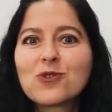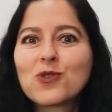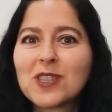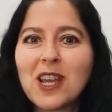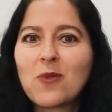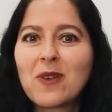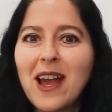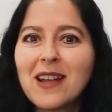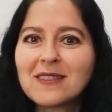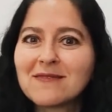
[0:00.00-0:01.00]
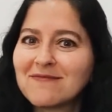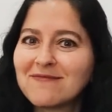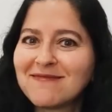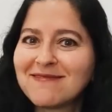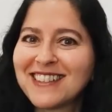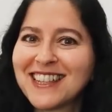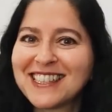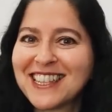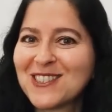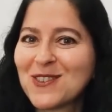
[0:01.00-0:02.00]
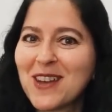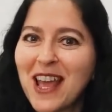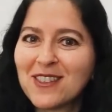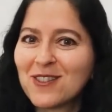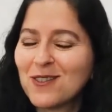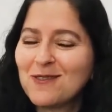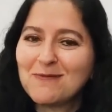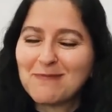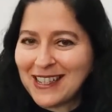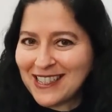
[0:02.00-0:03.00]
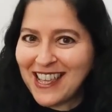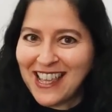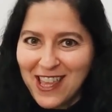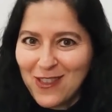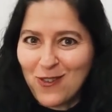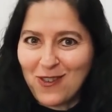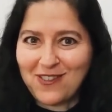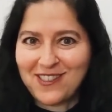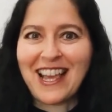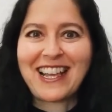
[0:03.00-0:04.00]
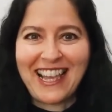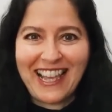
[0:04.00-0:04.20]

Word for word: tu celular esté sonando más seguido, o sea,